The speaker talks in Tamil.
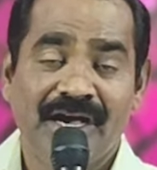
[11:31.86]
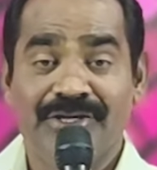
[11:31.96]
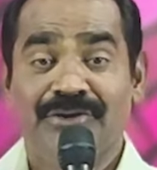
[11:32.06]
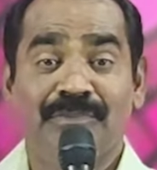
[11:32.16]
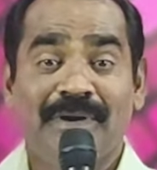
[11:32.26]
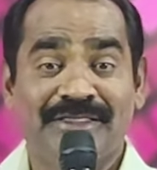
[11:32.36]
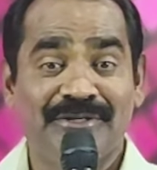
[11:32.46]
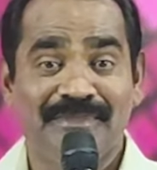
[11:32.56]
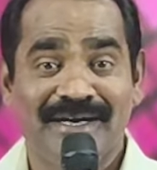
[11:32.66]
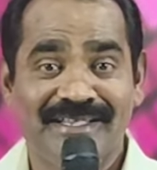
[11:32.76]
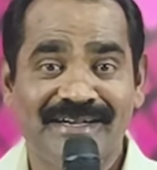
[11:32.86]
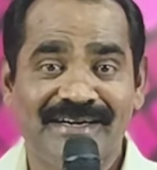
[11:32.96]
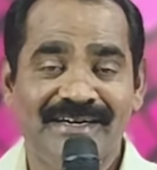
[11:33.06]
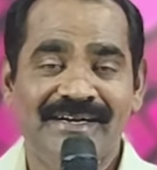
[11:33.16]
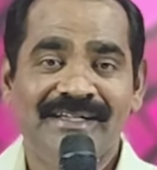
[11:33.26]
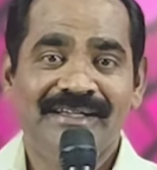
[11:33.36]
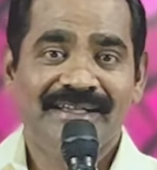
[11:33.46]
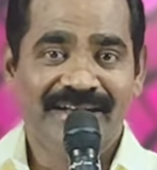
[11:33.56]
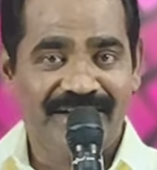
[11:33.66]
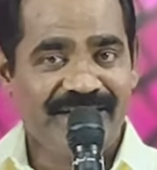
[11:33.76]
ஐயோ பத்து மாதங்கள்
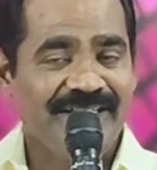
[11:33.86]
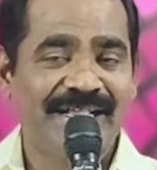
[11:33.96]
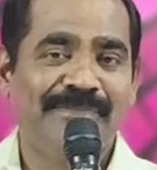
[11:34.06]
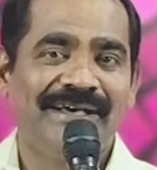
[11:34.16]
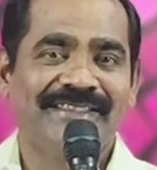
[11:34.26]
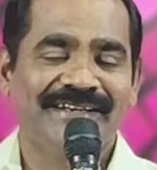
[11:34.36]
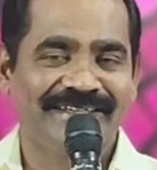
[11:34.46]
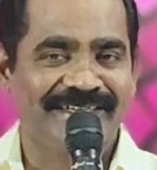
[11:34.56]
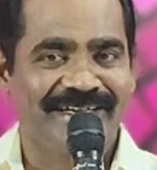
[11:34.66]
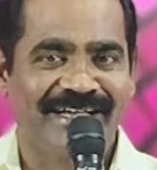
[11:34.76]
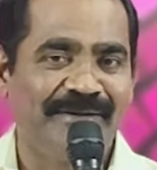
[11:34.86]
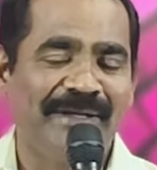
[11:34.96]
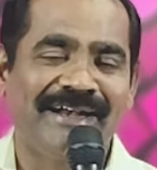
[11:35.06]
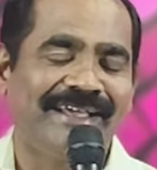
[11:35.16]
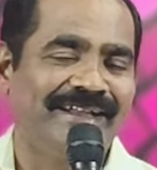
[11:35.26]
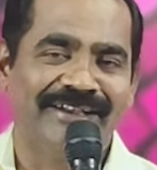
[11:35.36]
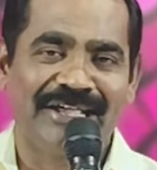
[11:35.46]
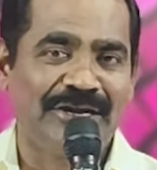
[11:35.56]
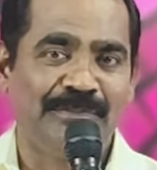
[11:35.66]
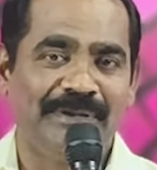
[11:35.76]
நான் எதிர்பார்த்திருக்கிற நன்மைகளை நான்
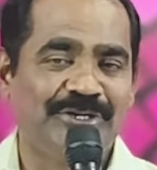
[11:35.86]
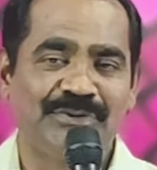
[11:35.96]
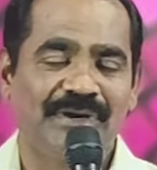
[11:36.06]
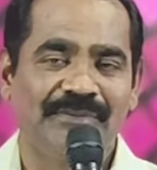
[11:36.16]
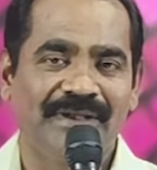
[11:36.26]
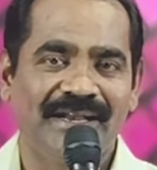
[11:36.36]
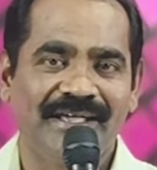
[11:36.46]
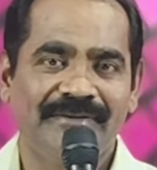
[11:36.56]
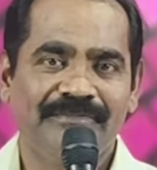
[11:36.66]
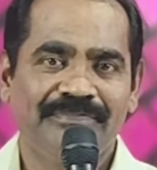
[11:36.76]
இன்னும் பெற்றுக்கொள்ளவில்லை